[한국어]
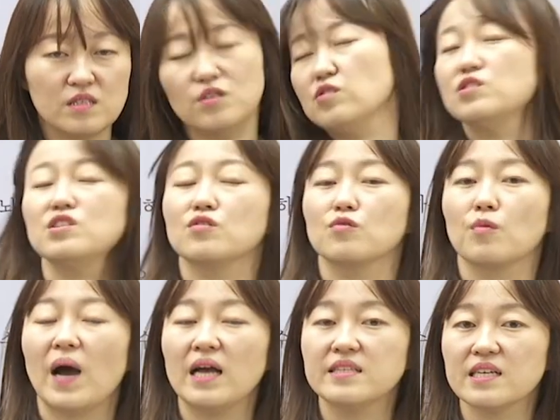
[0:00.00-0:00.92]
이런
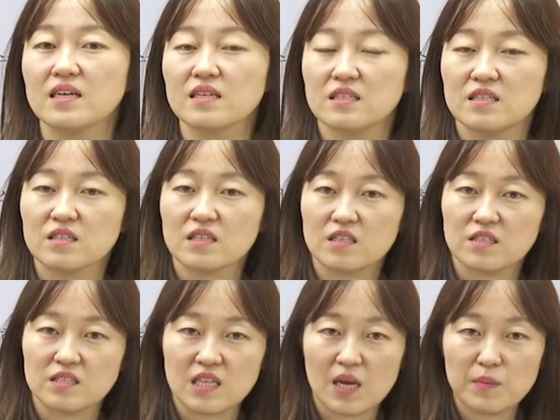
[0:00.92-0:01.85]
식으로 발작을
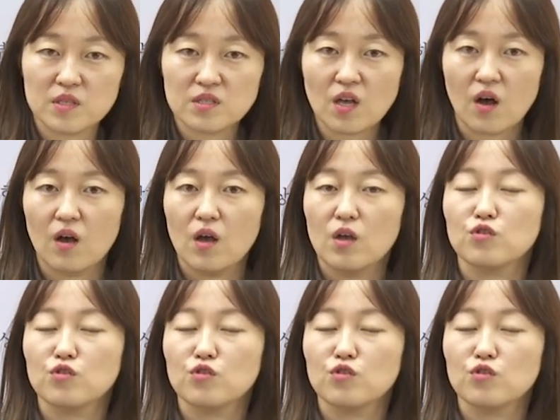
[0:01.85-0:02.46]
일으키듯이 하면서